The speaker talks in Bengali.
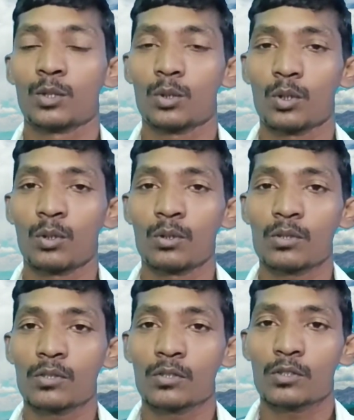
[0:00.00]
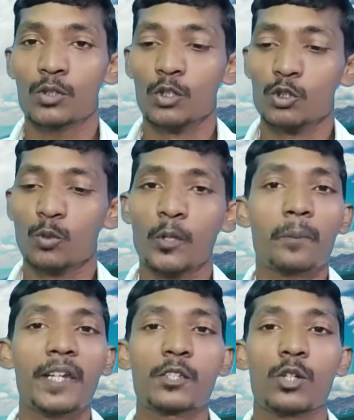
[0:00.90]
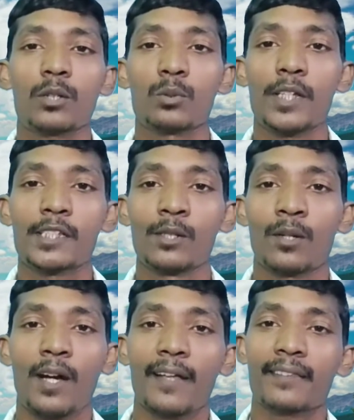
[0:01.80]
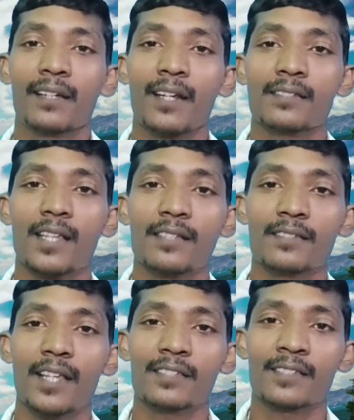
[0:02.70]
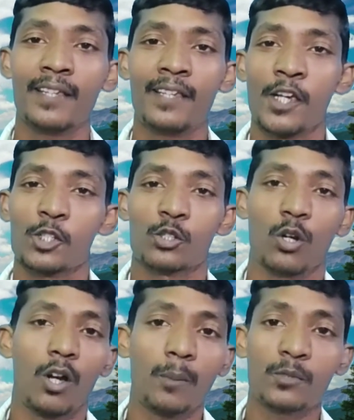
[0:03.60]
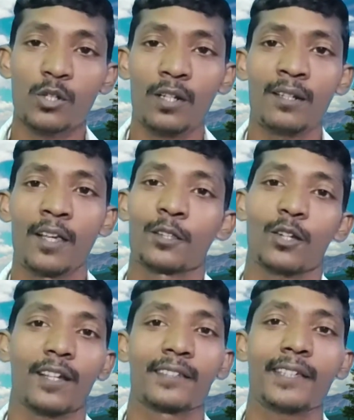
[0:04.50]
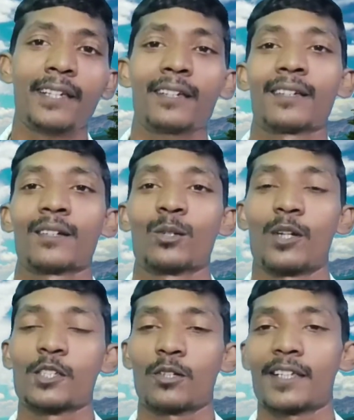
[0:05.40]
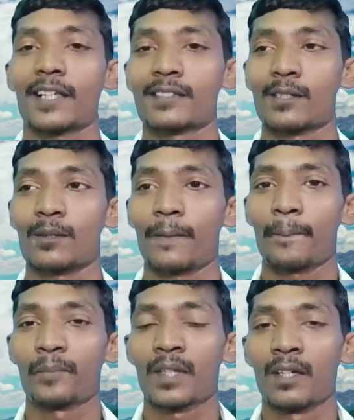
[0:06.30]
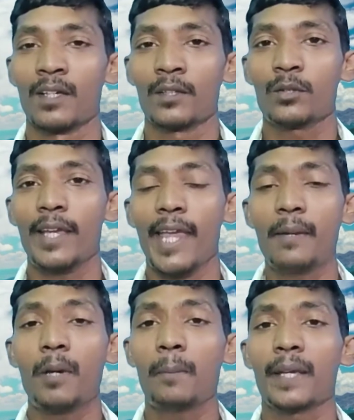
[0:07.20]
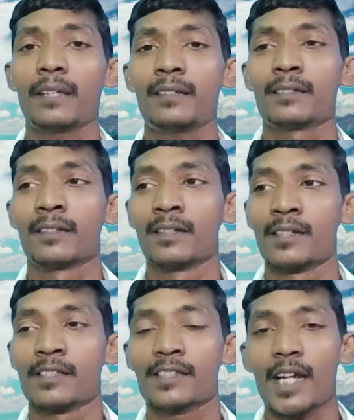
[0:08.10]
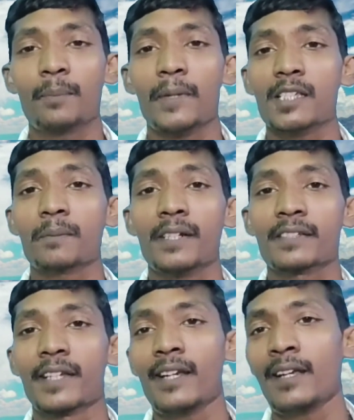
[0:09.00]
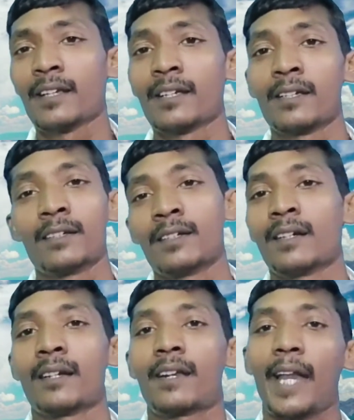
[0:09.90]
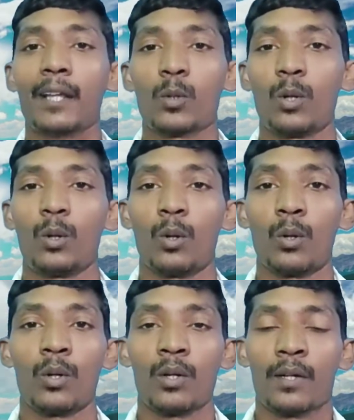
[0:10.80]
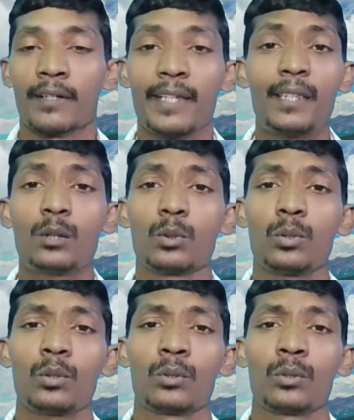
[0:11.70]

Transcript: তো যথেষ্ট পরিমাণে জল তুলেছিল অর্ধেক রাস্তা আস্তে আস্তেই সব জল তলা দিয়ে গলে চলে যাচ্ছে তো এইভাবেই চার পাঁচবার সে ট্রাই করলো কিন্তু